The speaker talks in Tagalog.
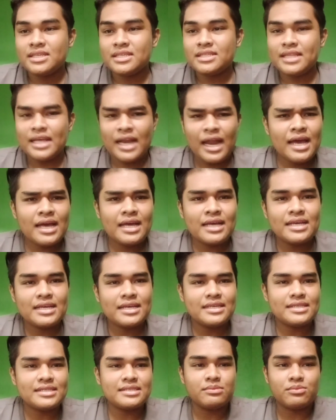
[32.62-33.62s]
tara,
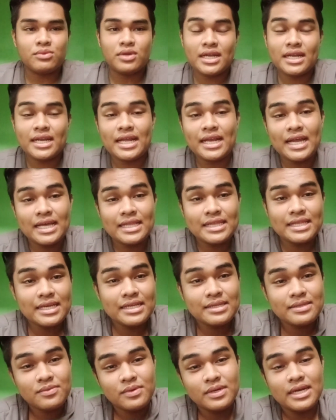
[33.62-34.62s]
simulan na
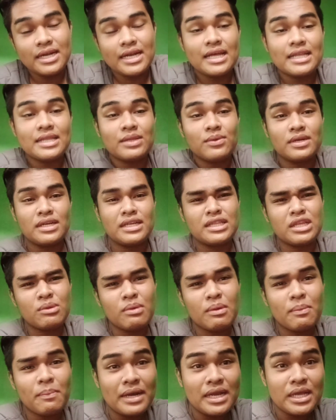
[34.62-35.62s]
natin. Huwag na, natin, huwag na tayo
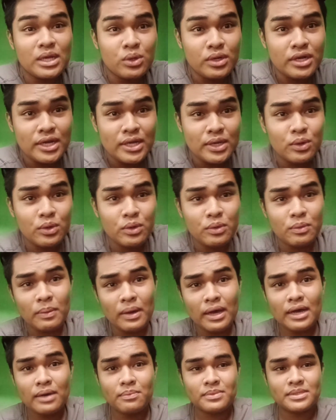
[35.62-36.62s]
magpaligoy-ligoy
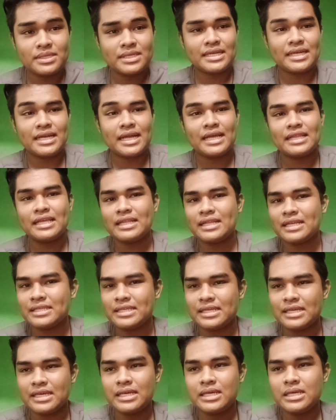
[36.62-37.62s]
pa. Masan natin
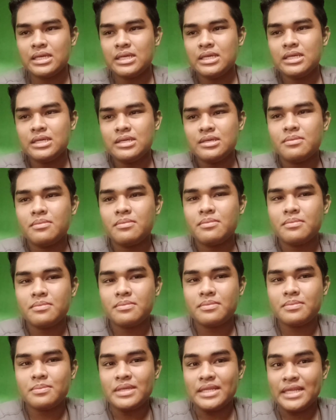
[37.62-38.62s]
kasi
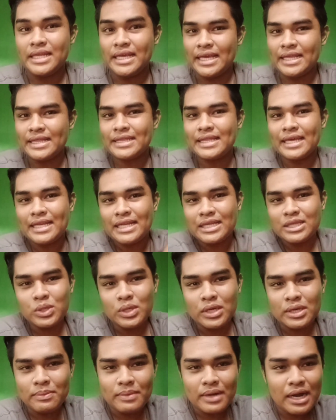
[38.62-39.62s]
hinihintay na
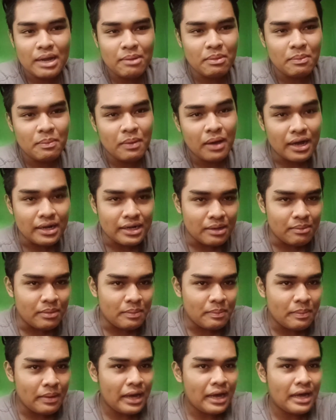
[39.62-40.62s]
to eh. Marami pa, kagabi
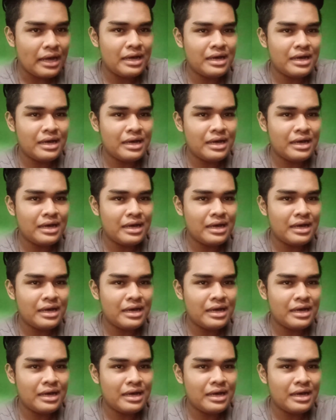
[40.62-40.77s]
pa.